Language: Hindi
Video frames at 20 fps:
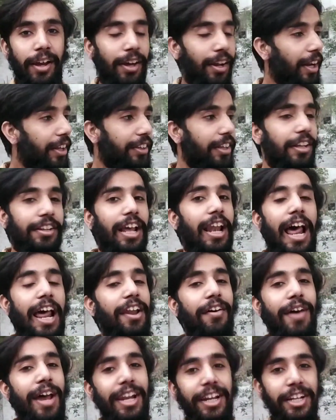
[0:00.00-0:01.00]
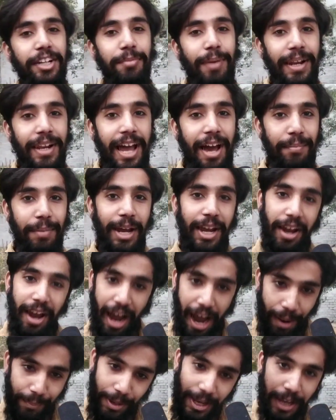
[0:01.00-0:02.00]
रिक्शे चलाने वाले नहीं बनना हमें
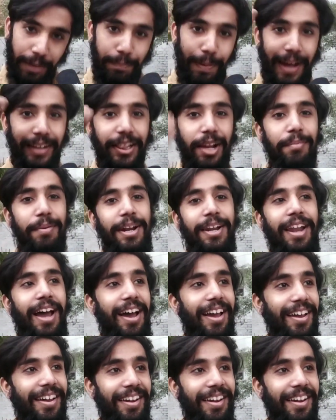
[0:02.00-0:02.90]
हमें एक बेहतर बनना है